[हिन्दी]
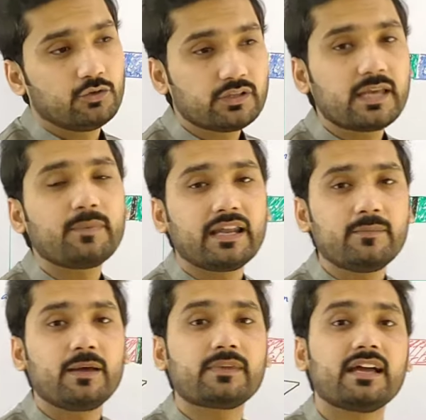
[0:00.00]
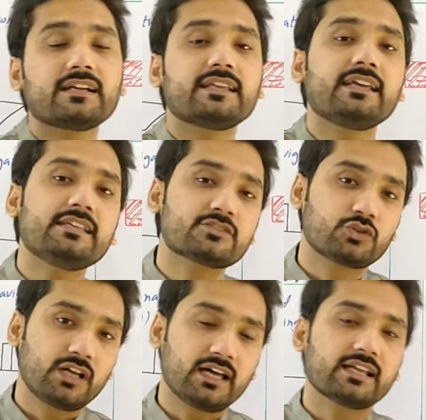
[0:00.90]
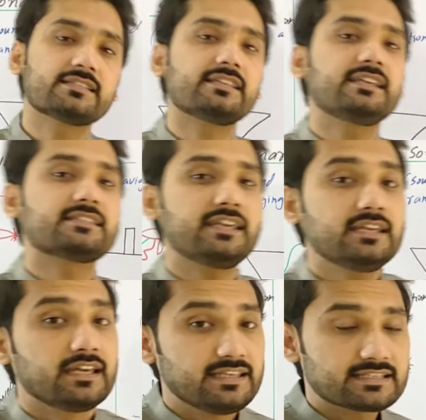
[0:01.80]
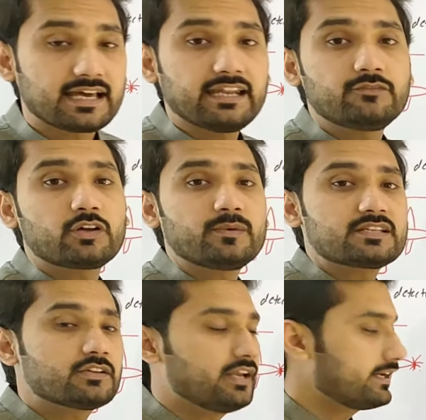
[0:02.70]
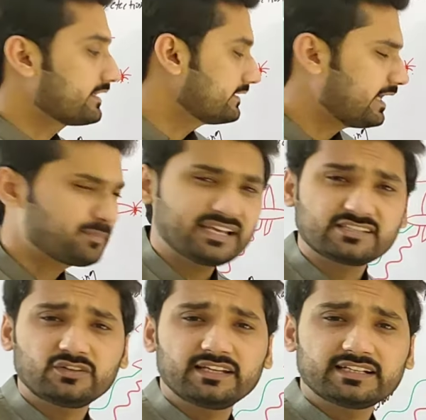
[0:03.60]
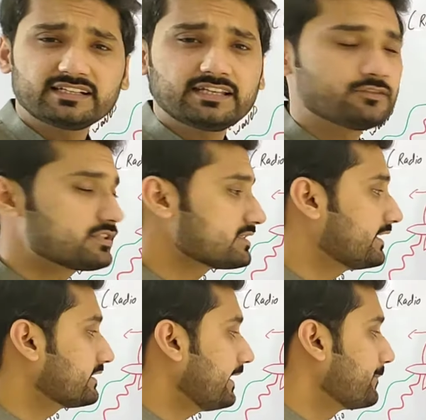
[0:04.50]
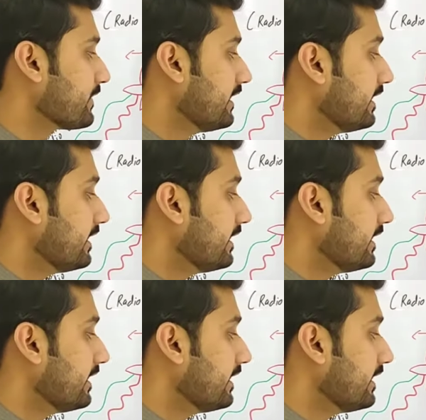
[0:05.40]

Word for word: उनके बारे में हम क्या करते हैं इस सोनार के ज़रिए से ये सारी इन्फॉर्मेशन कलेक्ट करते हैं अब कैसे कलेक्ट करते हैं वो चीज़ देखते हैं